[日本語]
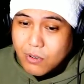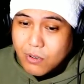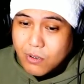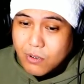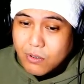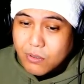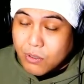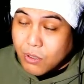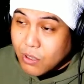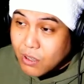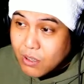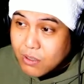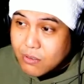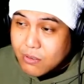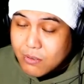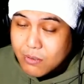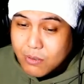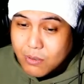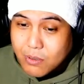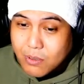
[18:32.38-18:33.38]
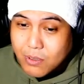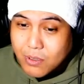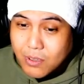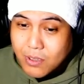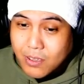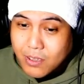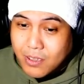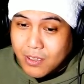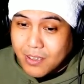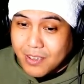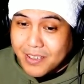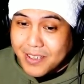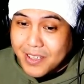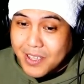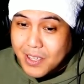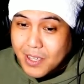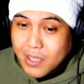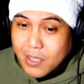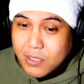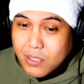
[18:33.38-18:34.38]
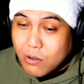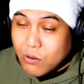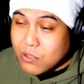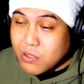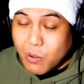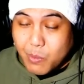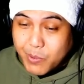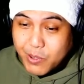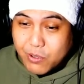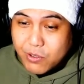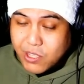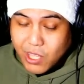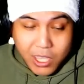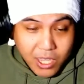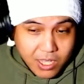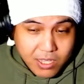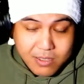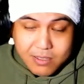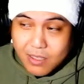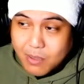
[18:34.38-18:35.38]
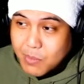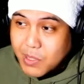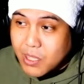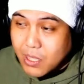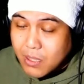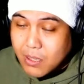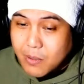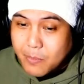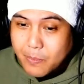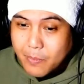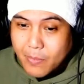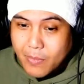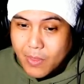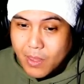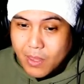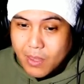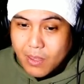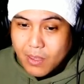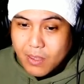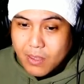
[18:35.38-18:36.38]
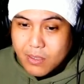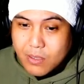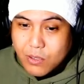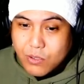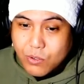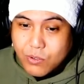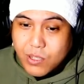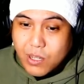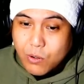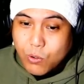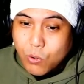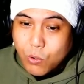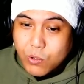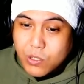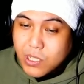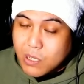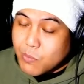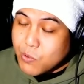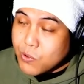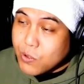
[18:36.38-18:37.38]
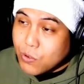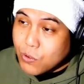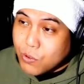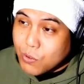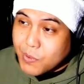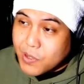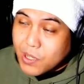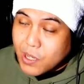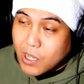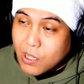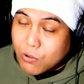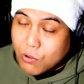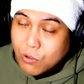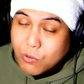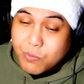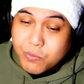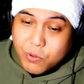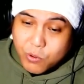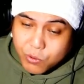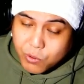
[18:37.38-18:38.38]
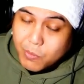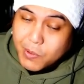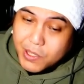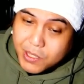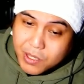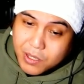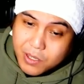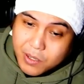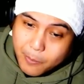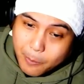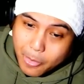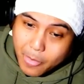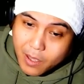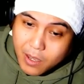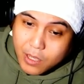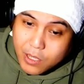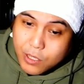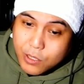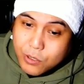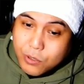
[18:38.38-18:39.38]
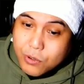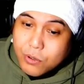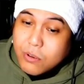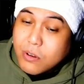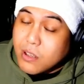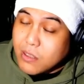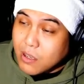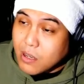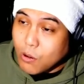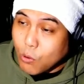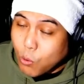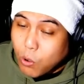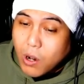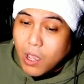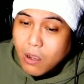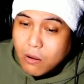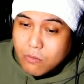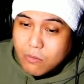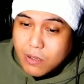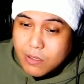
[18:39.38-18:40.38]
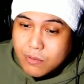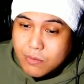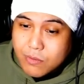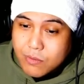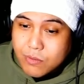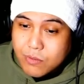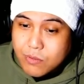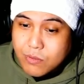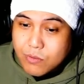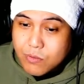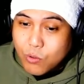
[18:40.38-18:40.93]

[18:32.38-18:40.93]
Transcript: で太郎さんはびっくりして「えっ!」って見て、でそしたらおじさんも売り言葉に買い言葉で「幽霊なんかおらんわ、おる